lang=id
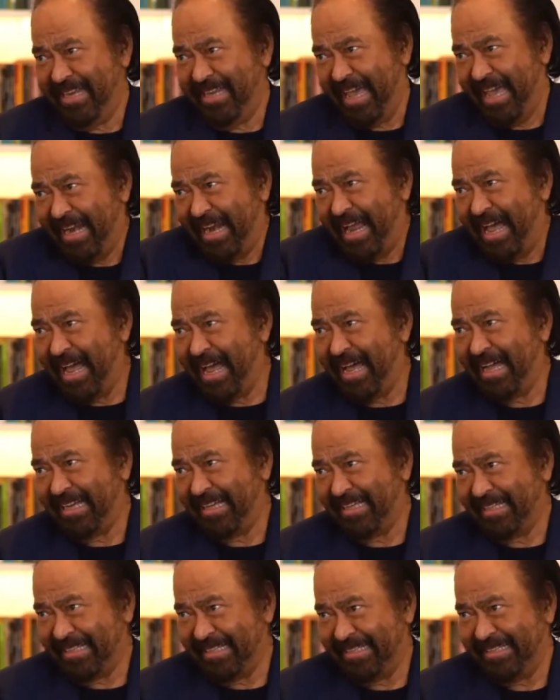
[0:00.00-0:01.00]
daerah
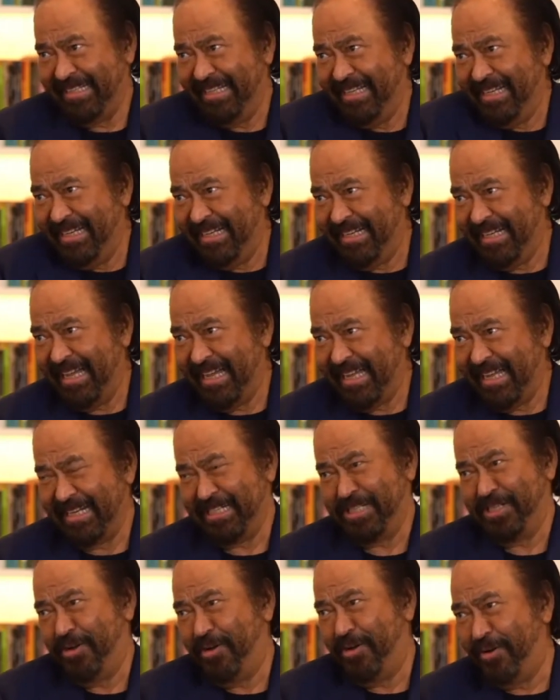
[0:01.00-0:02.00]
kecil ya,
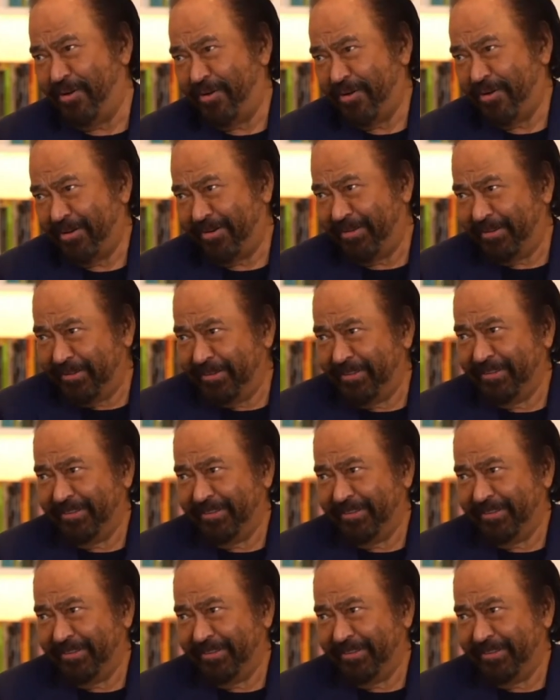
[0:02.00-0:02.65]
resor.